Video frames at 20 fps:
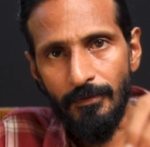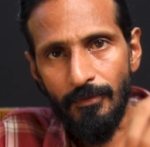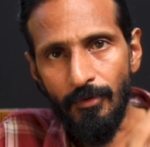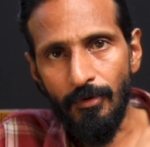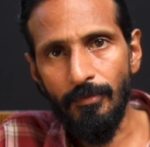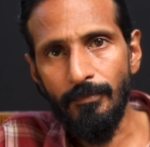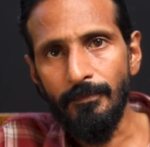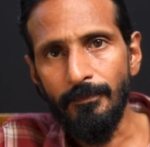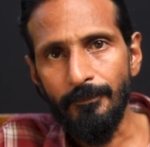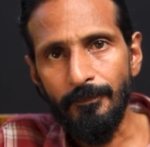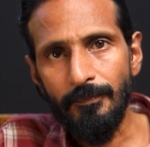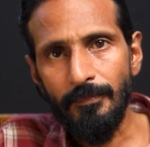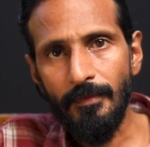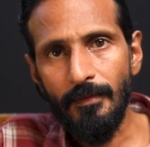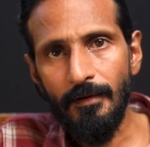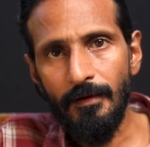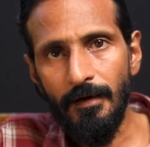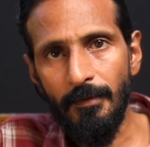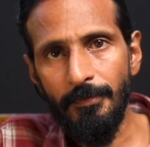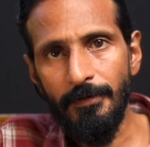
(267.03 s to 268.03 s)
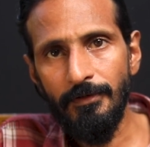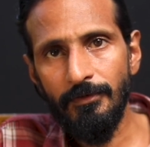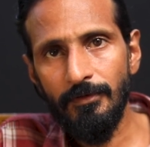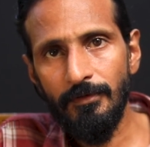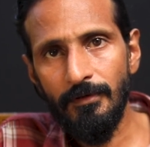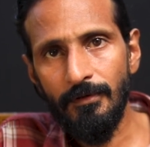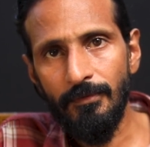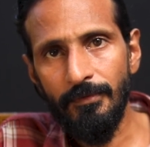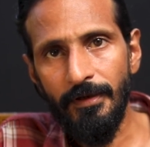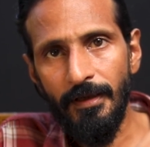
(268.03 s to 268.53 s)
ரோம் அப்படின்னு
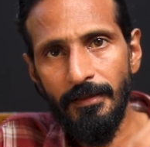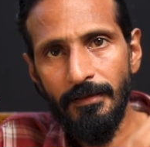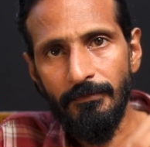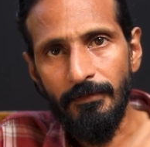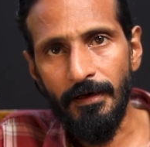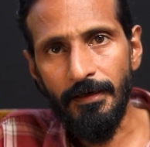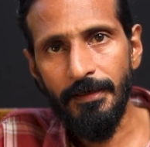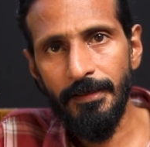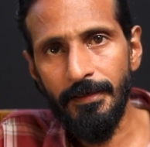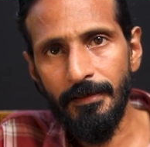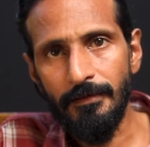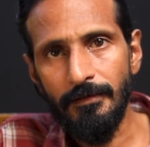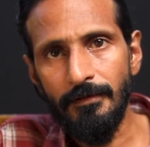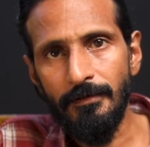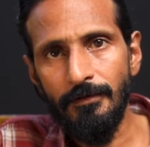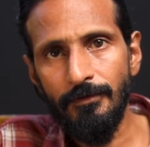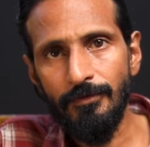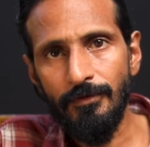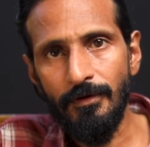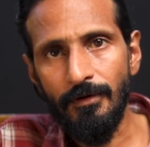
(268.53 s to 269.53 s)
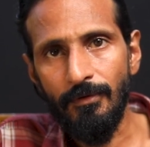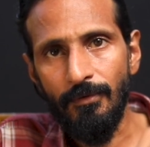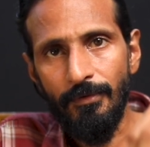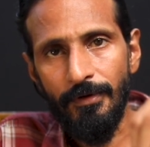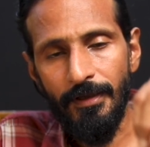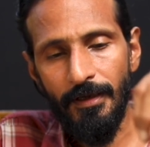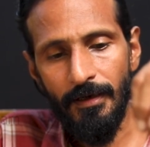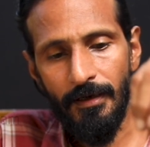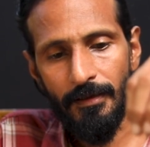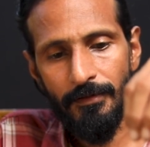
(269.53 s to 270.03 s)
சொல்லக்கூடிய அந்த வேட்டிக்கன்னு
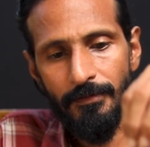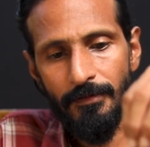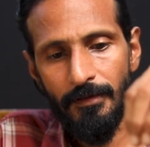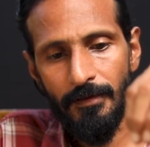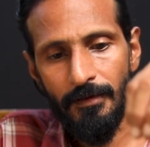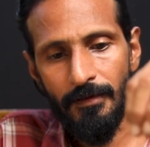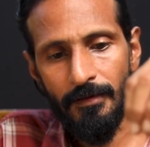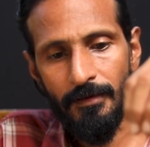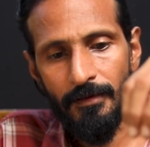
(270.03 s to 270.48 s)
சொல்லக்கூடிய அந்த